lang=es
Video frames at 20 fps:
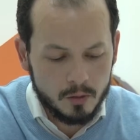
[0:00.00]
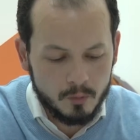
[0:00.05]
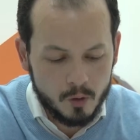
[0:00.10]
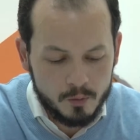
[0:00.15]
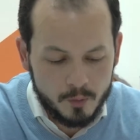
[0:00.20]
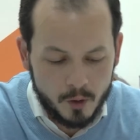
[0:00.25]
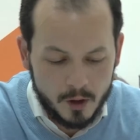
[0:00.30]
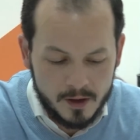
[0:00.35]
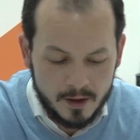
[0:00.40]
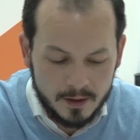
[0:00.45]

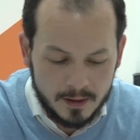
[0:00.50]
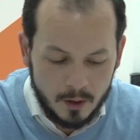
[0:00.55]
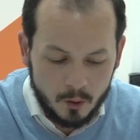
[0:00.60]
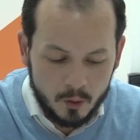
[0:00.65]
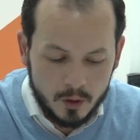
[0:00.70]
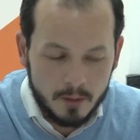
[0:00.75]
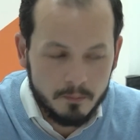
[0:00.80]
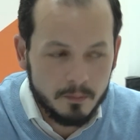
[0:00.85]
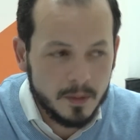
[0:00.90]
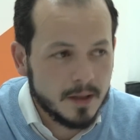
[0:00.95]
Hemos presentado
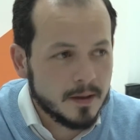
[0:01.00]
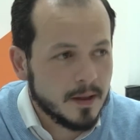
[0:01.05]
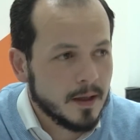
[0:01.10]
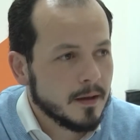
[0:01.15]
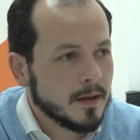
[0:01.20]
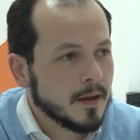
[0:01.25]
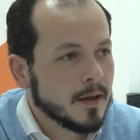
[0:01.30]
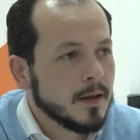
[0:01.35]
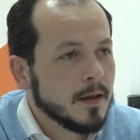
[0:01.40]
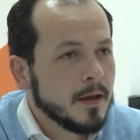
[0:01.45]
una enmienda
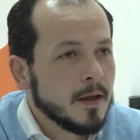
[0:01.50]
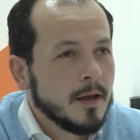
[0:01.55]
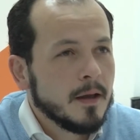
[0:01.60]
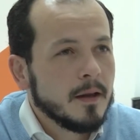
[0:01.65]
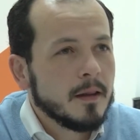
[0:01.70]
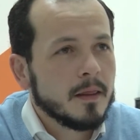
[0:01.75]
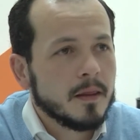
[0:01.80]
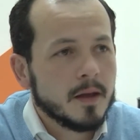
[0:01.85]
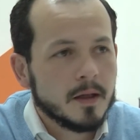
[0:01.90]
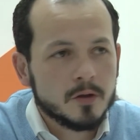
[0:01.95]
de
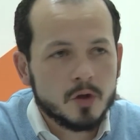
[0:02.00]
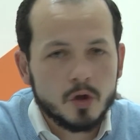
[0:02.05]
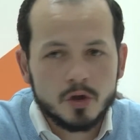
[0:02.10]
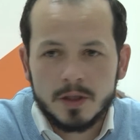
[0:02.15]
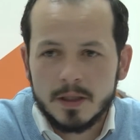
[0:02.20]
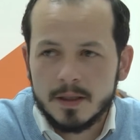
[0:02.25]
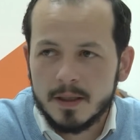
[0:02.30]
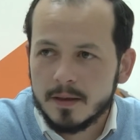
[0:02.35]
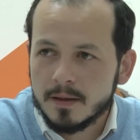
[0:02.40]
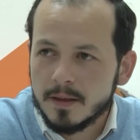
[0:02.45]

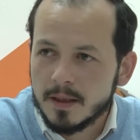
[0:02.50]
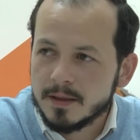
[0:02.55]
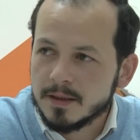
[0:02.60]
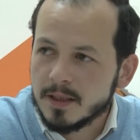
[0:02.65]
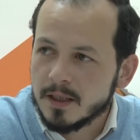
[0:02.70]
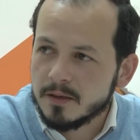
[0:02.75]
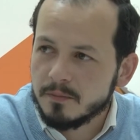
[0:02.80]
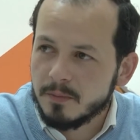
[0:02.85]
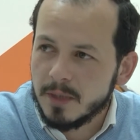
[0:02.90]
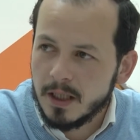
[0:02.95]

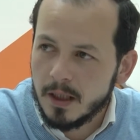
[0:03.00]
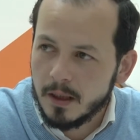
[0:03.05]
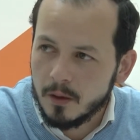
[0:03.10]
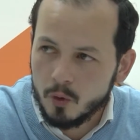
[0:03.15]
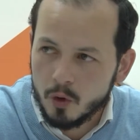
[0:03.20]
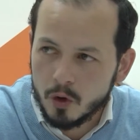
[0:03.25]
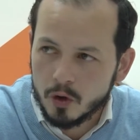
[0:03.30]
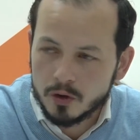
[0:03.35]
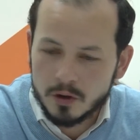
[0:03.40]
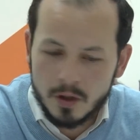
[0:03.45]
176.000
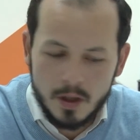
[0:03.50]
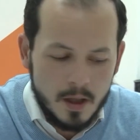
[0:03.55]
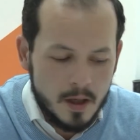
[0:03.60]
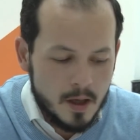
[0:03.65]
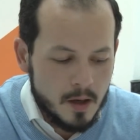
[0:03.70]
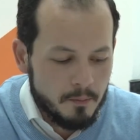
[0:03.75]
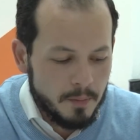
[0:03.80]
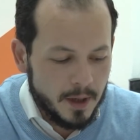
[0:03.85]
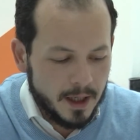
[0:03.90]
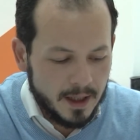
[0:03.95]
euros
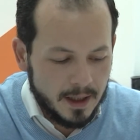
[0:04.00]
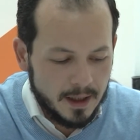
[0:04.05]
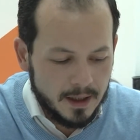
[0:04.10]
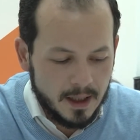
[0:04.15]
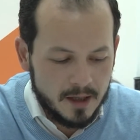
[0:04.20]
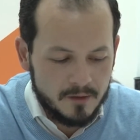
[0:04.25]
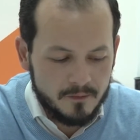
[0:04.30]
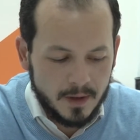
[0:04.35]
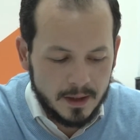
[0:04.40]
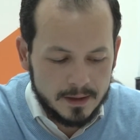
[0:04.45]
para el
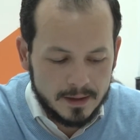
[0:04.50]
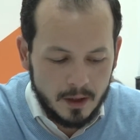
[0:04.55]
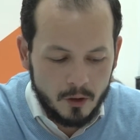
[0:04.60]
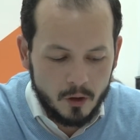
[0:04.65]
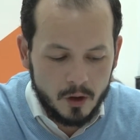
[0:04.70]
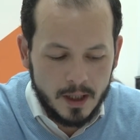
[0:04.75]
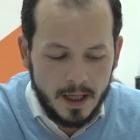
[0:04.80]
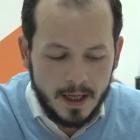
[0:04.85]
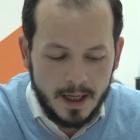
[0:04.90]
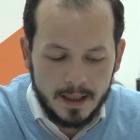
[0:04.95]
asfaltado
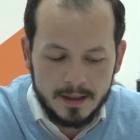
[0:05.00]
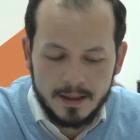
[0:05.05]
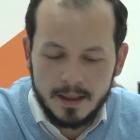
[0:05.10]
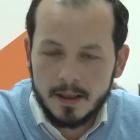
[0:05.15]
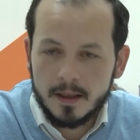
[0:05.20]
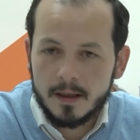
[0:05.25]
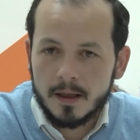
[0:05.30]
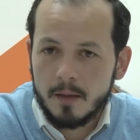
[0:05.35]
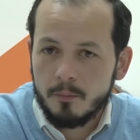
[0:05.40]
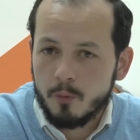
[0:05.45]
de la
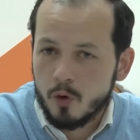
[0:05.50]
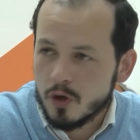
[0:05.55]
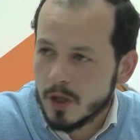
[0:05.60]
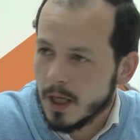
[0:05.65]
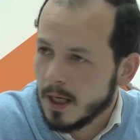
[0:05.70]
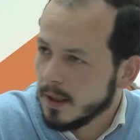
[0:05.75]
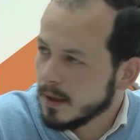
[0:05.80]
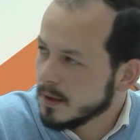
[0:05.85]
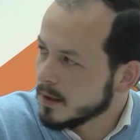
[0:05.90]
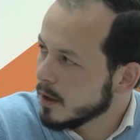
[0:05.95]
calle
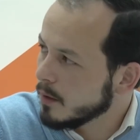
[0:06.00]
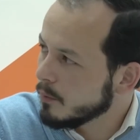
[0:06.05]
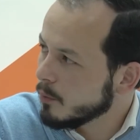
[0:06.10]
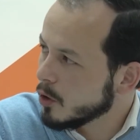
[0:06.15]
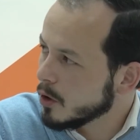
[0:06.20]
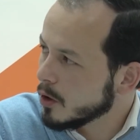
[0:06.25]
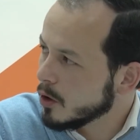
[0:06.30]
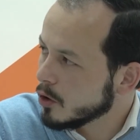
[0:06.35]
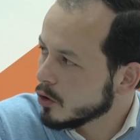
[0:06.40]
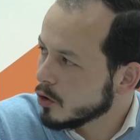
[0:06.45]
Raposal, en el
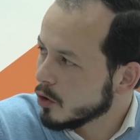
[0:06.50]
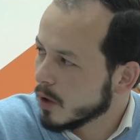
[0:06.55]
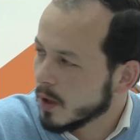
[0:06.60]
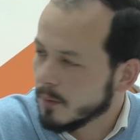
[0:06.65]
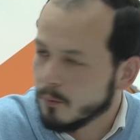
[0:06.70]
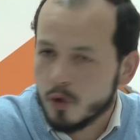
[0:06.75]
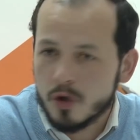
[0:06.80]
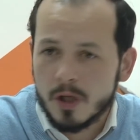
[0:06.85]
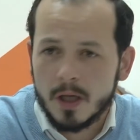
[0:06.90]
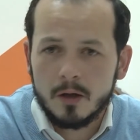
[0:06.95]
polígono
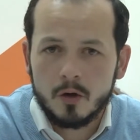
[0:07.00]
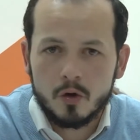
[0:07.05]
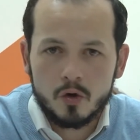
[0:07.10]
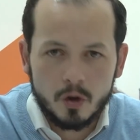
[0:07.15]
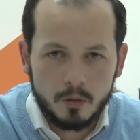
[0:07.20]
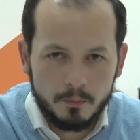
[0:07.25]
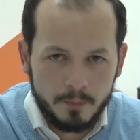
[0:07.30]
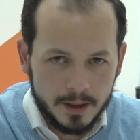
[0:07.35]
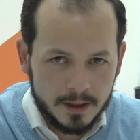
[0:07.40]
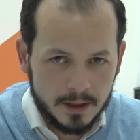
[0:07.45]
Raposal. Los
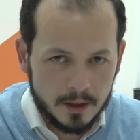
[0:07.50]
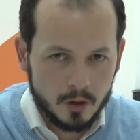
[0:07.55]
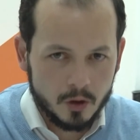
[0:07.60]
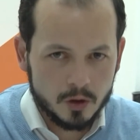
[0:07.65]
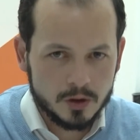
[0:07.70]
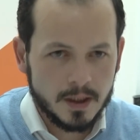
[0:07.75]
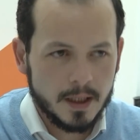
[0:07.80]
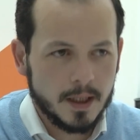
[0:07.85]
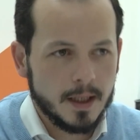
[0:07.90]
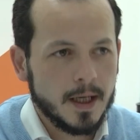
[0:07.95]

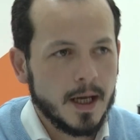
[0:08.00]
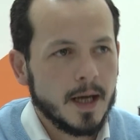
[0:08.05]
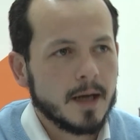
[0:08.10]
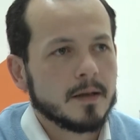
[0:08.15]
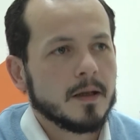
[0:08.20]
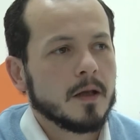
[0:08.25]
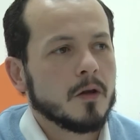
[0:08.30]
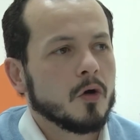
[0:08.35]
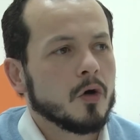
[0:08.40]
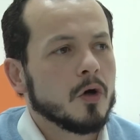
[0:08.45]
compañeros de
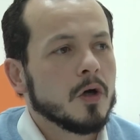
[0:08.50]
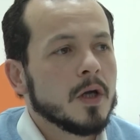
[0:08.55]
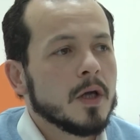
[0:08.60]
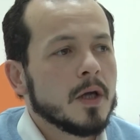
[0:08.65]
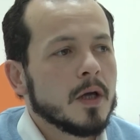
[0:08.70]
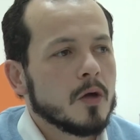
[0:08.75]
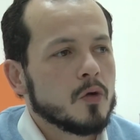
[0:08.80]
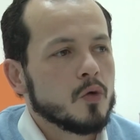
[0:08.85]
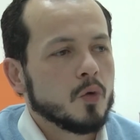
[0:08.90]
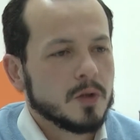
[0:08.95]
Arnedo
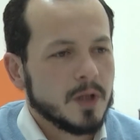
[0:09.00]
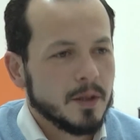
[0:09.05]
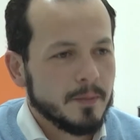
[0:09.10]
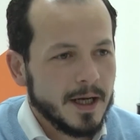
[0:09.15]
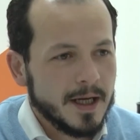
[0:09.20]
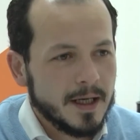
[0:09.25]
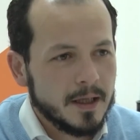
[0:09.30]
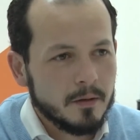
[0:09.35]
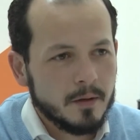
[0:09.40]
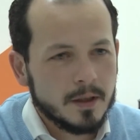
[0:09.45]
es un
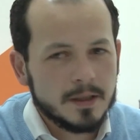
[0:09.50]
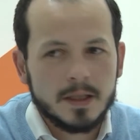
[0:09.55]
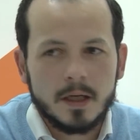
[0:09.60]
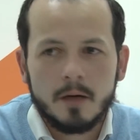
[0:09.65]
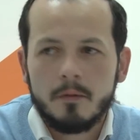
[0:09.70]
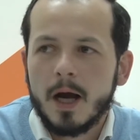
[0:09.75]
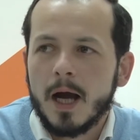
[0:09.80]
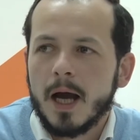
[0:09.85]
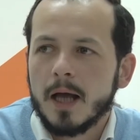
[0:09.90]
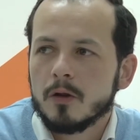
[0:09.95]
tema que llevan
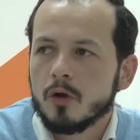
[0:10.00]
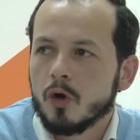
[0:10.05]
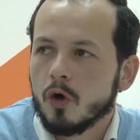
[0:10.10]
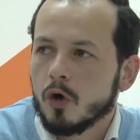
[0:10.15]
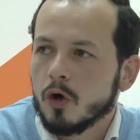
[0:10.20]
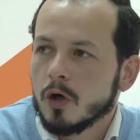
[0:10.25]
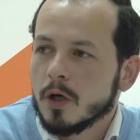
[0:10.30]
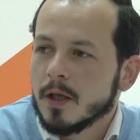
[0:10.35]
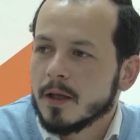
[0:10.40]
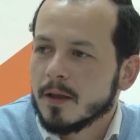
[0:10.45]

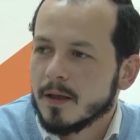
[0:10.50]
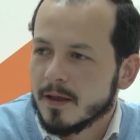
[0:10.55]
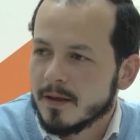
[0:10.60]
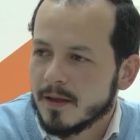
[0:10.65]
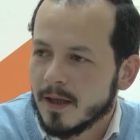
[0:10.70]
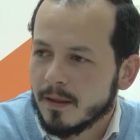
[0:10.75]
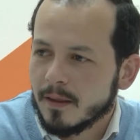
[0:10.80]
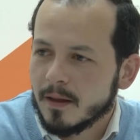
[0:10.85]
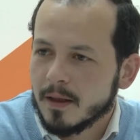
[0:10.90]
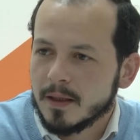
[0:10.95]
trabajando
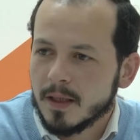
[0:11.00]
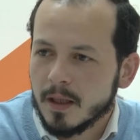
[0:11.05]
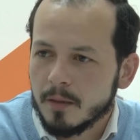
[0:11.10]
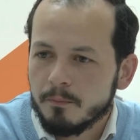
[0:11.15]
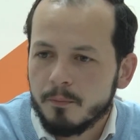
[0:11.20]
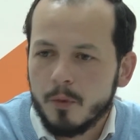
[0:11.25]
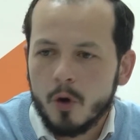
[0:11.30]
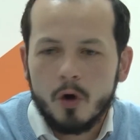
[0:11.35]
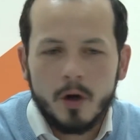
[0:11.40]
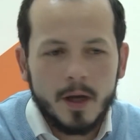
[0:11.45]
desde hace
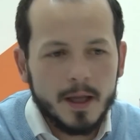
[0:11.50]
tiempo.